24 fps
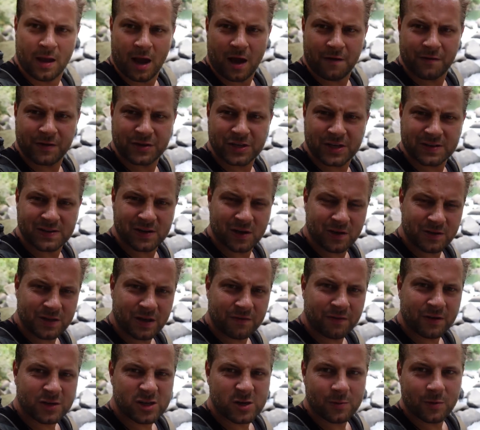A wiecie co?
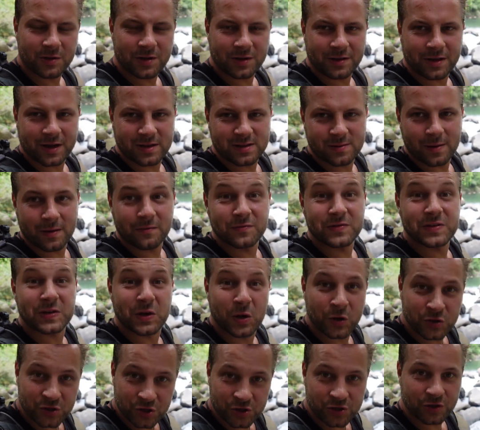Największą wodę teraz mam
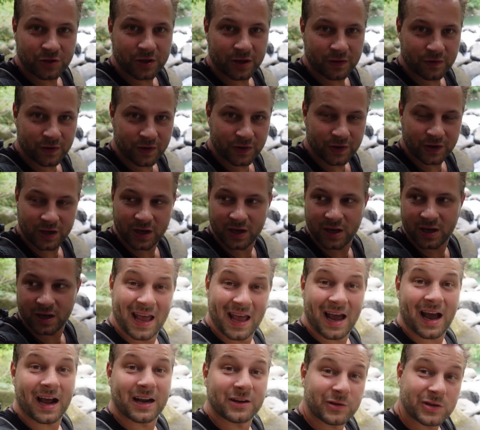wskoczyć do tej wody,
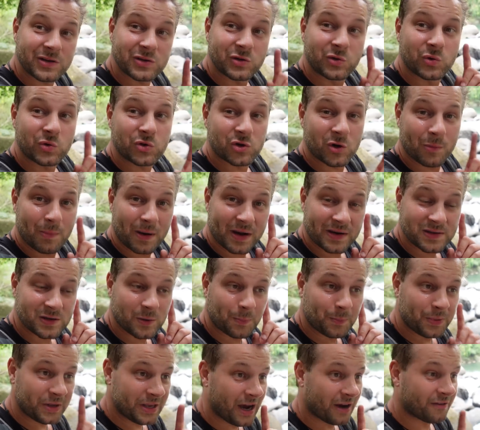ale tu jest dużo bardzo
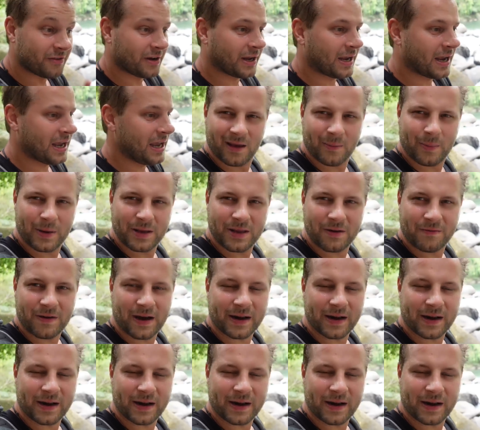pijawek. Chyba nie